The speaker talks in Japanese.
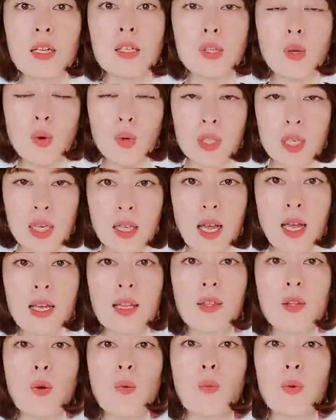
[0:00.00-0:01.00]
そうじゃないっ
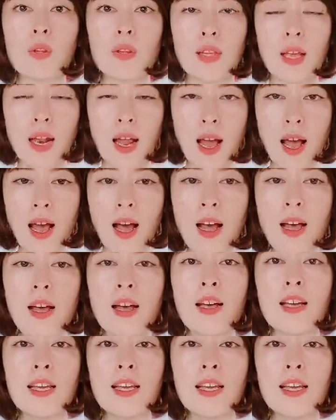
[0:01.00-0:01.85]
て思ったら